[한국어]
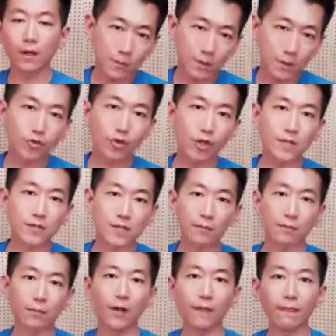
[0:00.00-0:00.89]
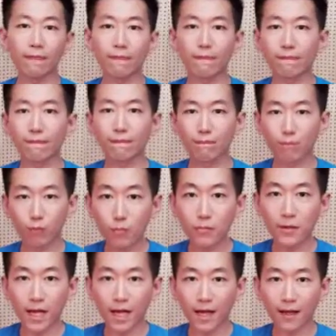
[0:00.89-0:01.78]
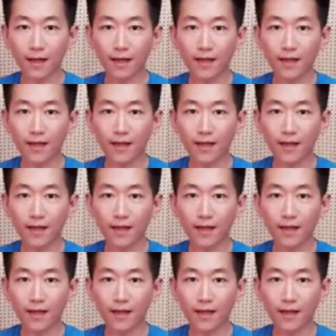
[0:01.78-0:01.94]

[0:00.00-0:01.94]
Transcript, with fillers: 집중해서 한번 봅니다.